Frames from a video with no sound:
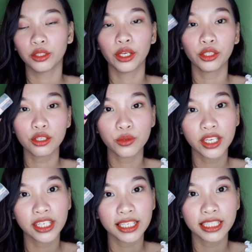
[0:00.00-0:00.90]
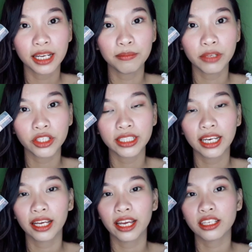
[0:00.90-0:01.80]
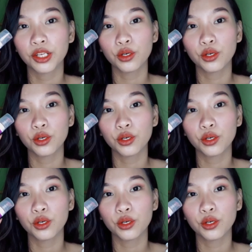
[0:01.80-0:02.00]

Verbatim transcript: So, itong Sweet Cheeks Cream Blush nila guys,